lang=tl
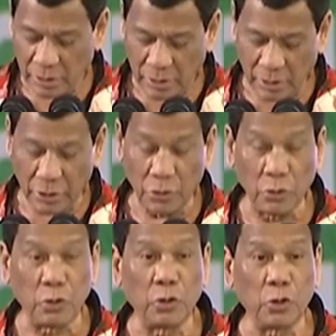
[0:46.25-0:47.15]
and
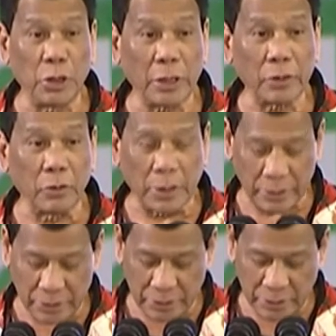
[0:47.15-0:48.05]
you do that to
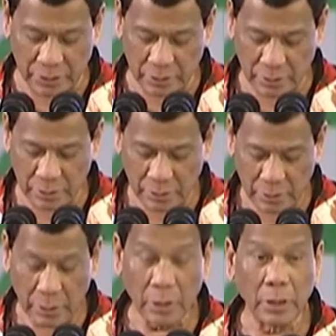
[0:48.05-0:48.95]
us
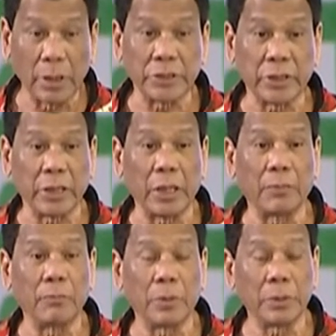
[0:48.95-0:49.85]
as I,
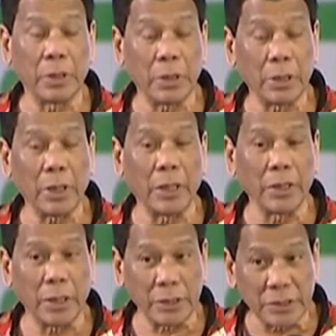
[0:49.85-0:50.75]
am uh, I
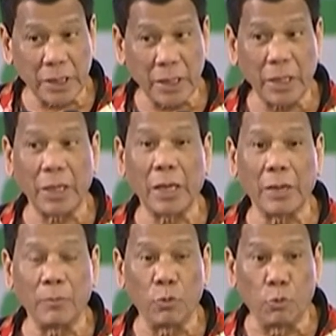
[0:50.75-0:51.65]
as I
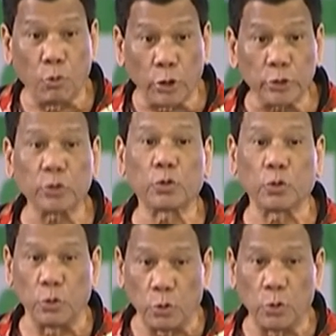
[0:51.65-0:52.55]
am want
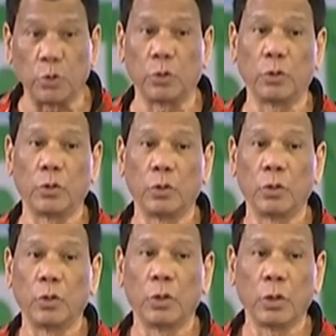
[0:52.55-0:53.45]
to do
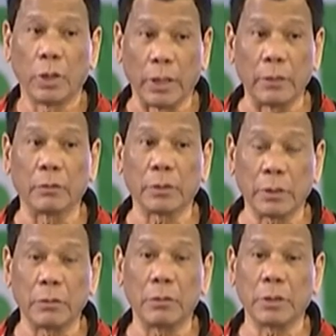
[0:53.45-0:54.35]
ganon
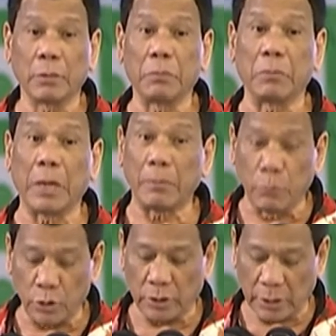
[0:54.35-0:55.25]
ako
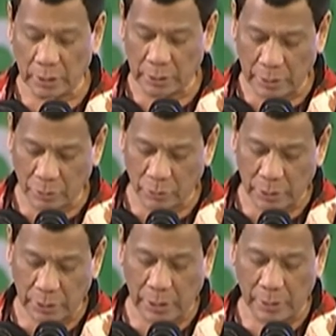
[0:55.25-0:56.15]
nagbababoy talaga ako
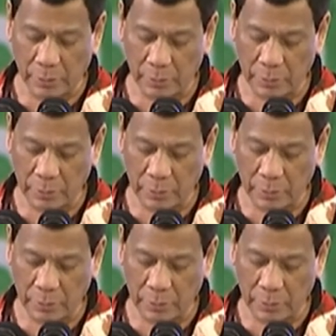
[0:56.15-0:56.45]
ng tao